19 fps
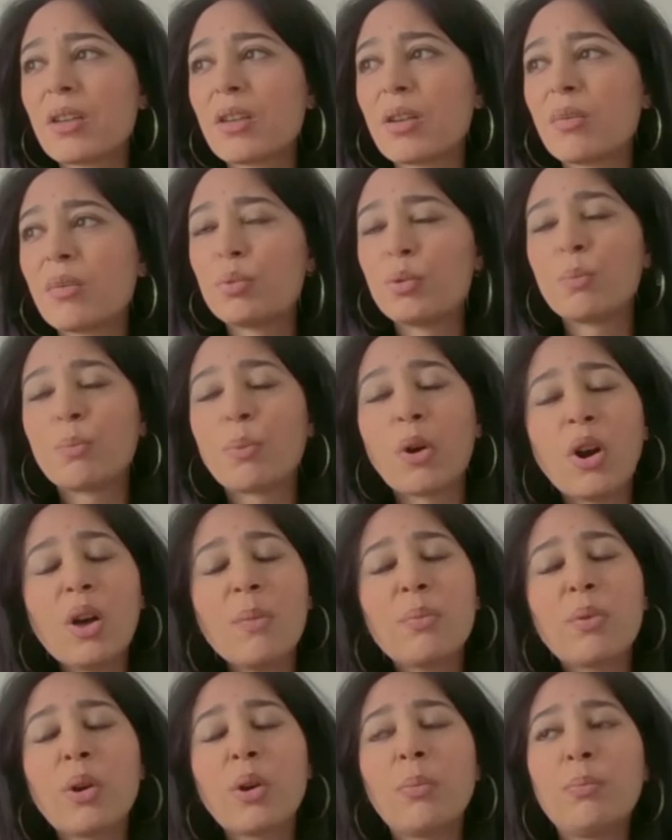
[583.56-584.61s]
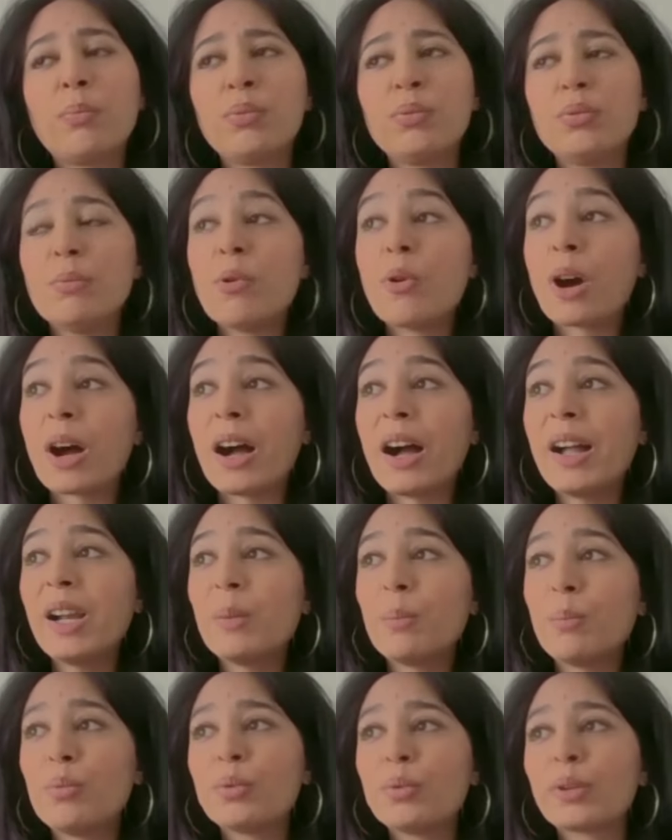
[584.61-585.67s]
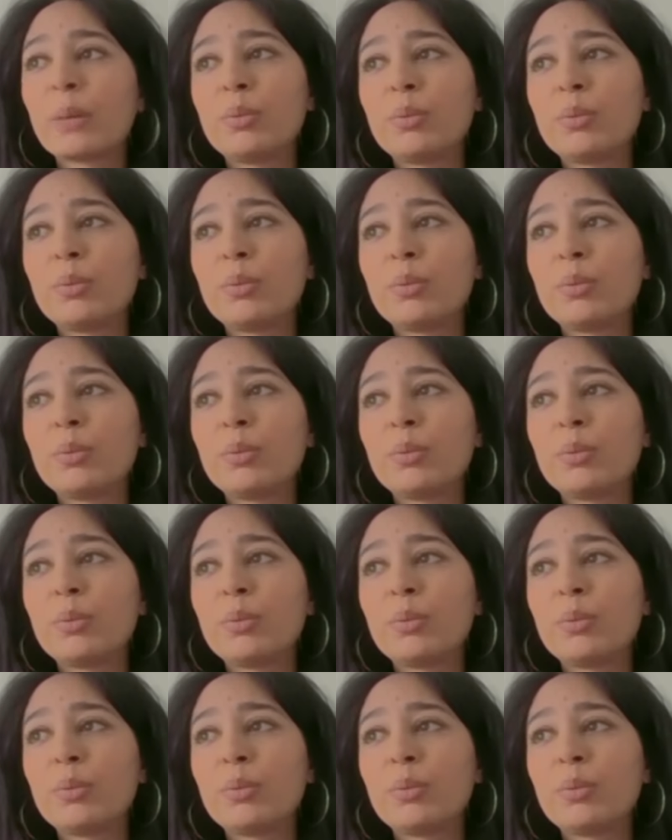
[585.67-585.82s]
plus propre, plus morale, plus